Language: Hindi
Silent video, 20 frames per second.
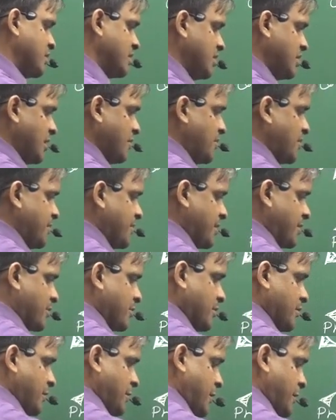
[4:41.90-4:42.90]
ये भी मेरे
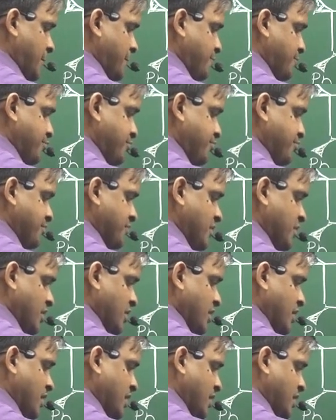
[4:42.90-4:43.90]
को हाँ
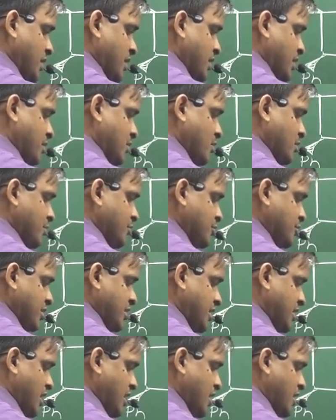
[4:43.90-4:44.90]
तो मुझे
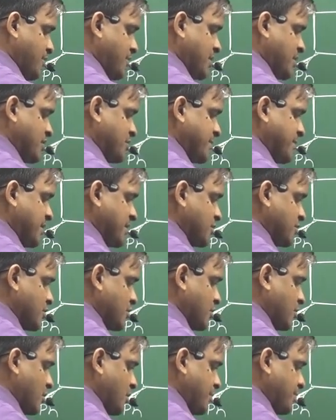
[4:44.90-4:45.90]
यहाँ पर इस बार
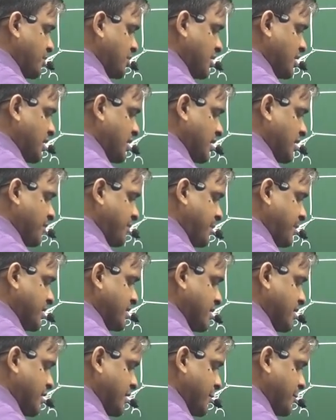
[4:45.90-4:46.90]
इसको पीछे की तरफ
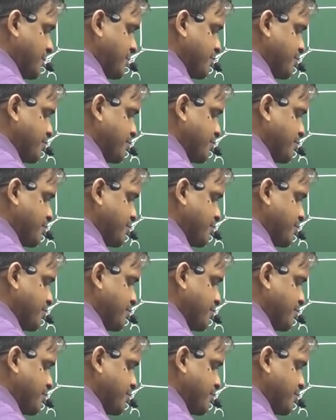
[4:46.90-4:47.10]
भेजना है